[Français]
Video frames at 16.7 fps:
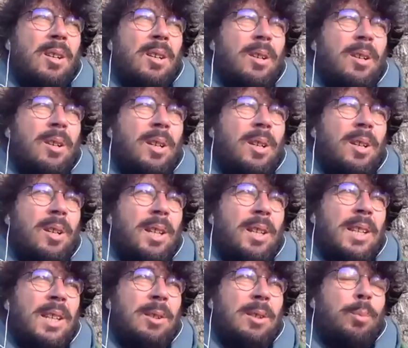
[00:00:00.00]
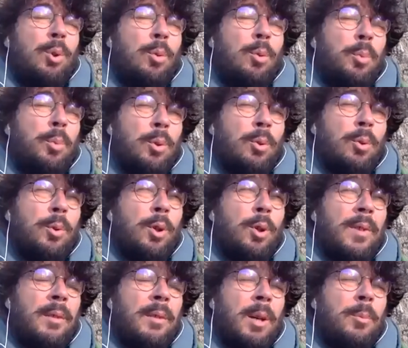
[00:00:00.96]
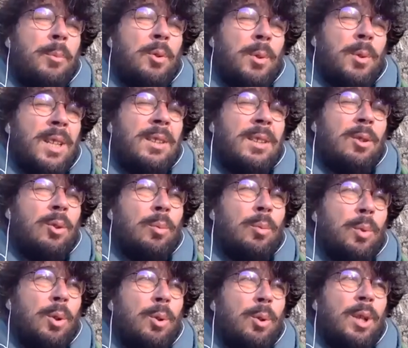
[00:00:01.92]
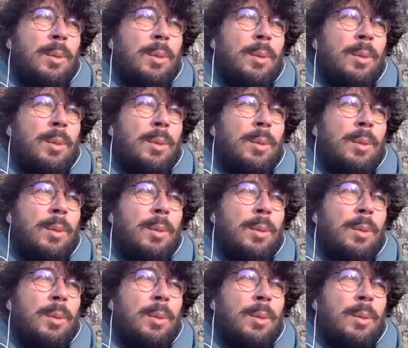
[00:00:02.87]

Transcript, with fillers: euh, et d'être beaucoup plus nombreux. On va avoir besoin d'être nombreux.